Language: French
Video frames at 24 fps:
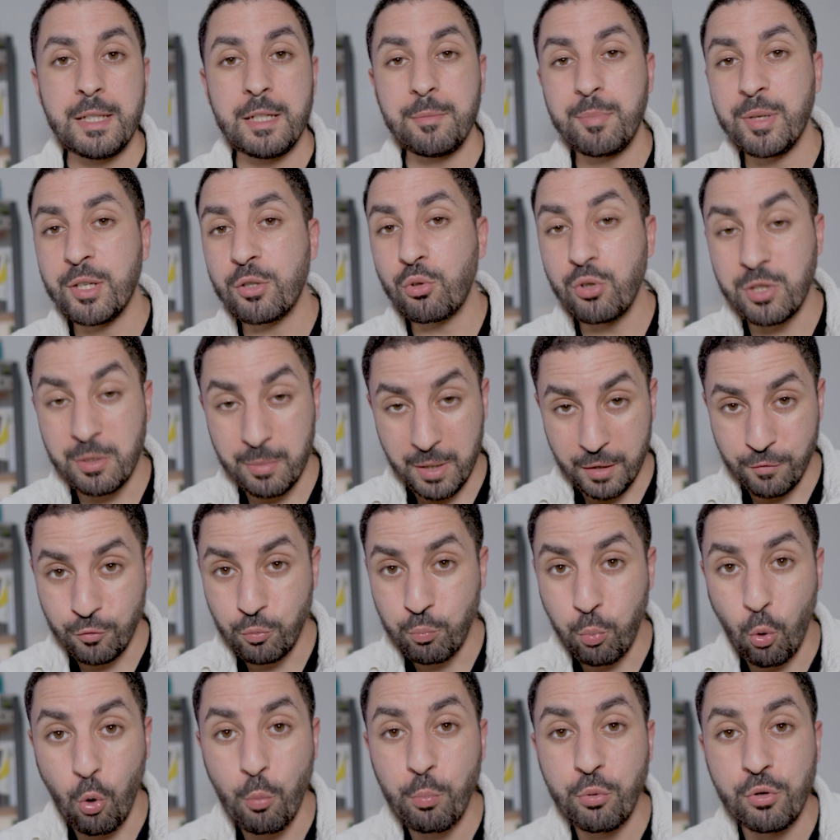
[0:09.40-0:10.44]
Eh bien, ce que j'aimerais vous
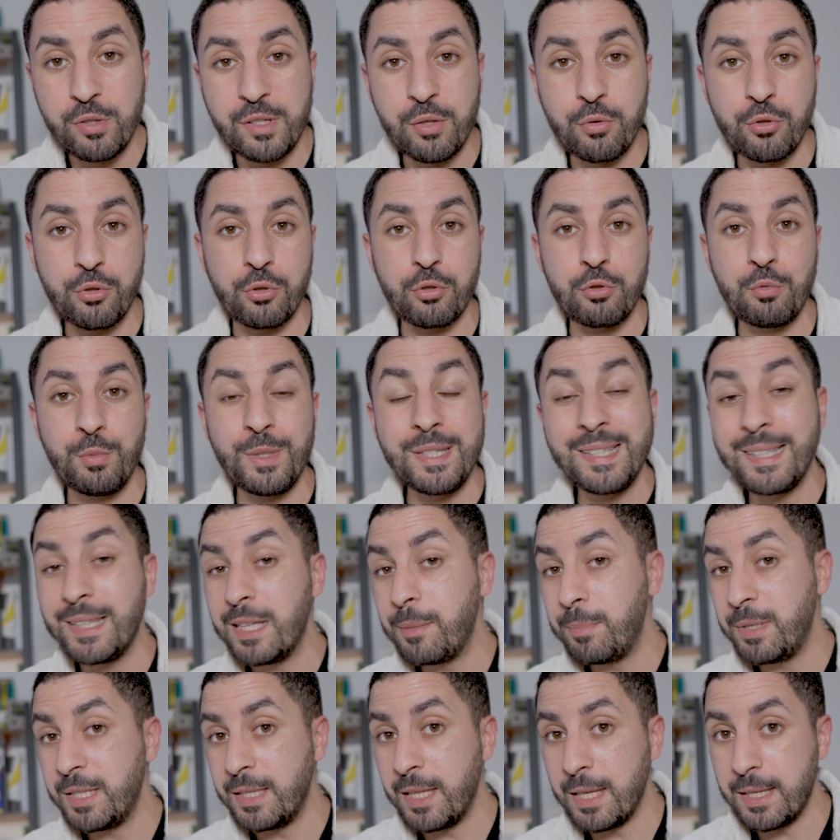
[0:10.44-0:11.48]
proposer aujourd'hui, c'est
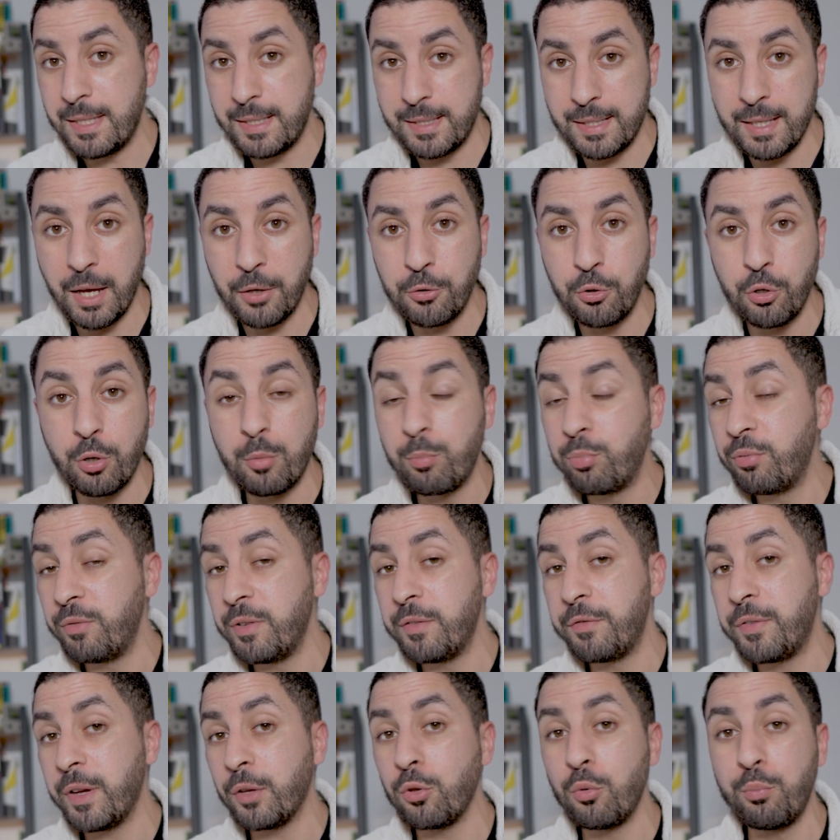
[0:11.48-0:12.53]
des business sérieux que vous
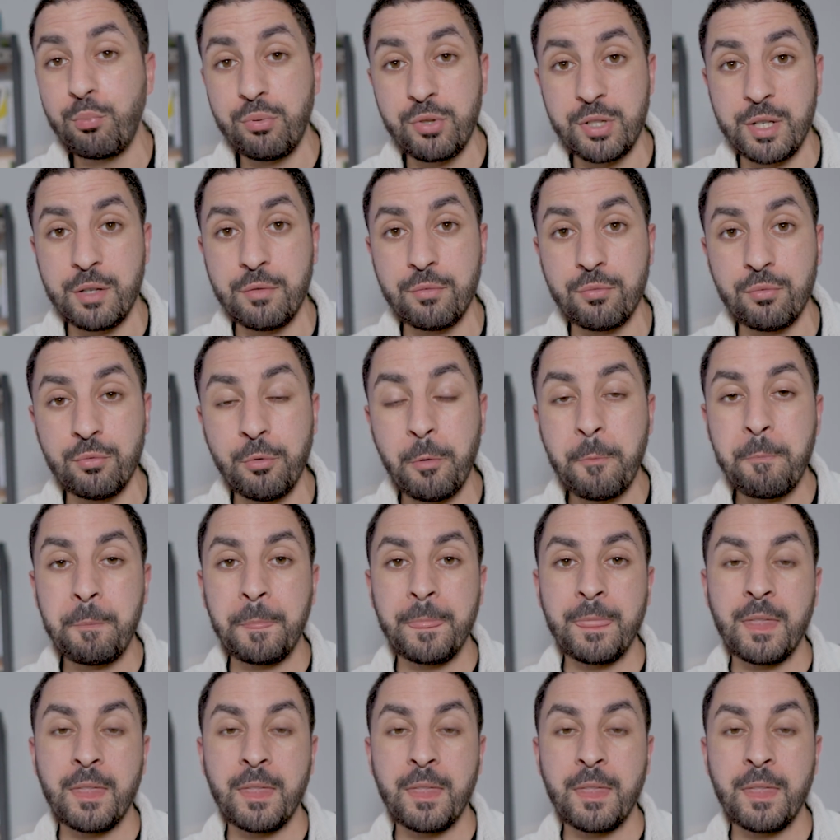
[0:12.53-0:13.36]
pouvez faire depuis chez vous.